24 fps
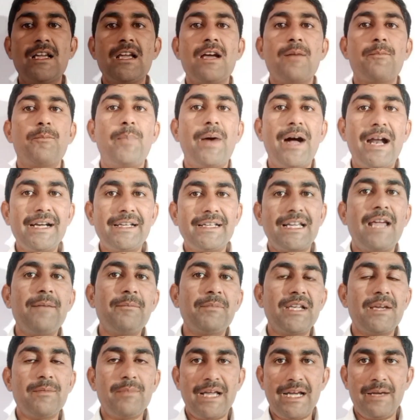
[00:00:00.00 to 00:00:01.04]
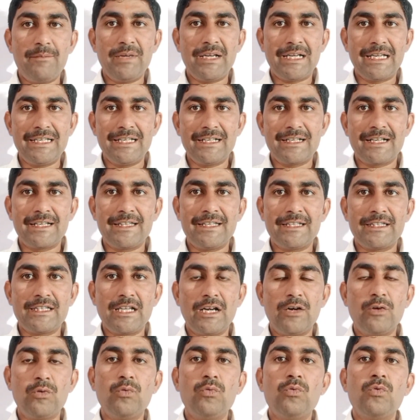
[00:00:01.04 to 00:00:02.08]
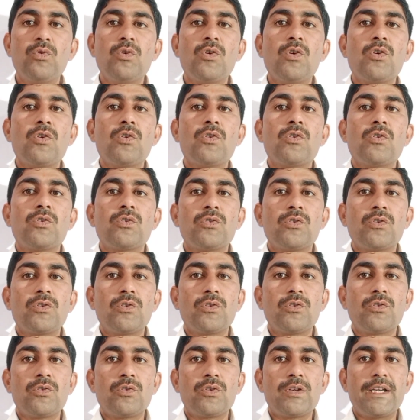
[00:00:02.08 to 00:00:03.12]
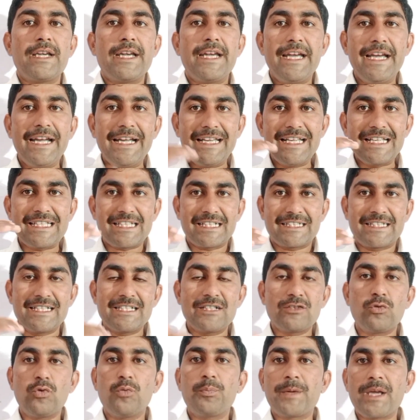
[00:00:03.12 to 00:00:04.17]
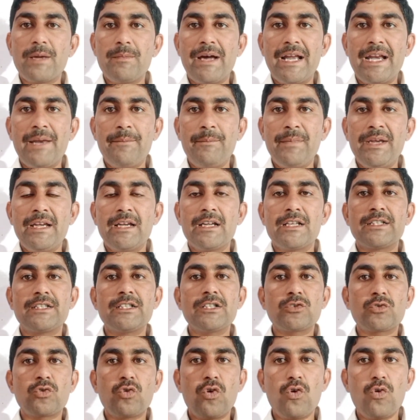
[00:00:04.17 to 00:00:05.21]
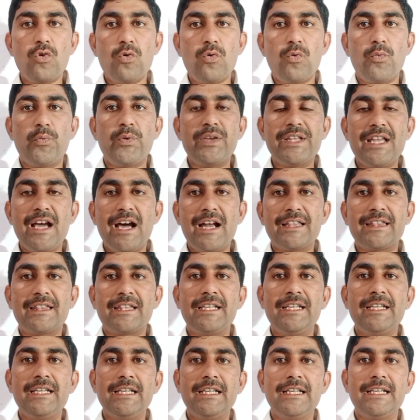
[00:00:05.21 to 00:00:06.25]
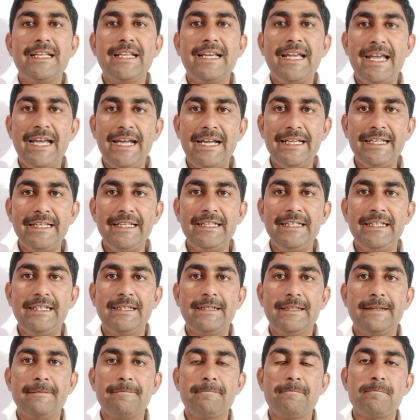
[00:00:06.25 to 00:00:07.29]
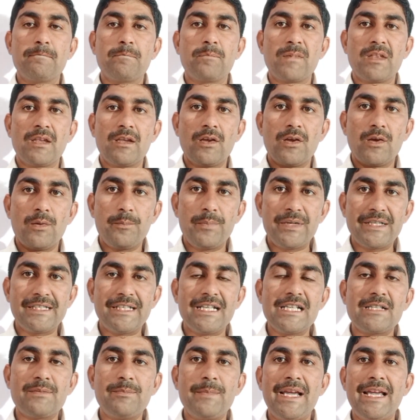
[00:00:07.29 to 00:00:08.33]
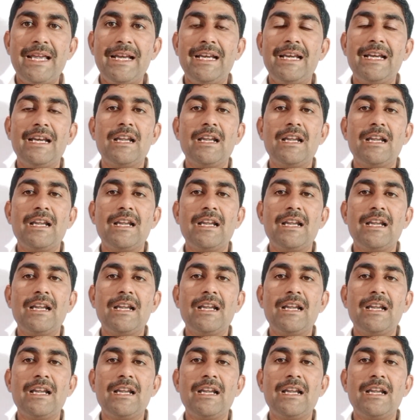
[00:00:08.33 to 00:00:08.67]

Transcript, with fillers: पार्ट टाइम के बारे में क्लियर कर देता हूँ एडीएस एक्सेस ग्रुप के बारे में जिसको विद्यार्थी गृहिणी बिजनेसमैन